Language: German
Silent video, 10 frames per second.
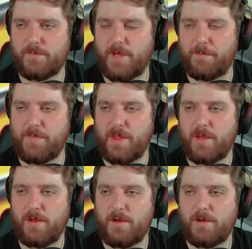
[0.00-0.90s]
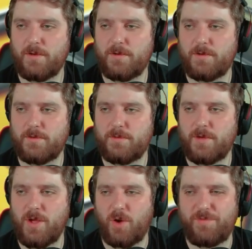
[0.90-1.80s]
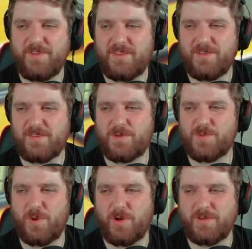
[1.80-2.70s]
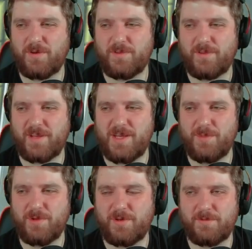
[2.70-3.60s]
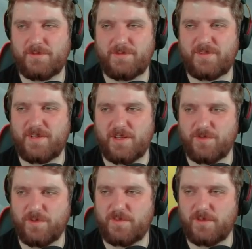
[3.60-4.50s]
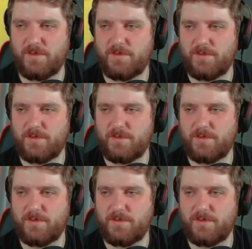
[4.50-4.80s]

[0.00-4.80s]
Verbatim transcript: Nein. Und wisst ihr, was zum Beispiel heute, heutzutage immer noch, was ich gar nicht wusste?